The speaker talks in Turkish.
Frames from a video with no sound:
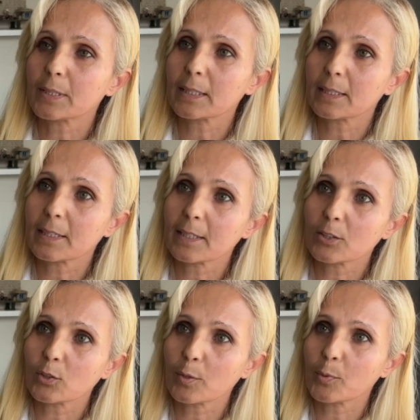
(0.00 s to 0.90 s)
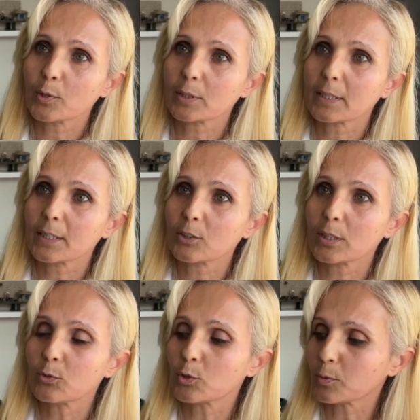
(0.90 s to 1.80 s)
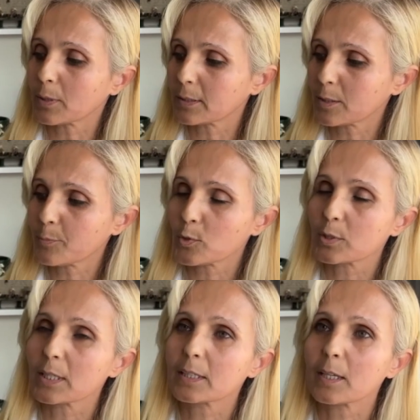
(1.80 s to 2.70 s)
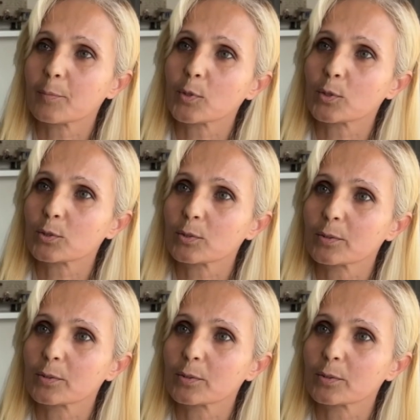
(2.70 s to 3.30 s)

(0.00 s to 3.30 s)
renklerine göre boyutlarına göre gruplandırıp mozaik yapıyoruz.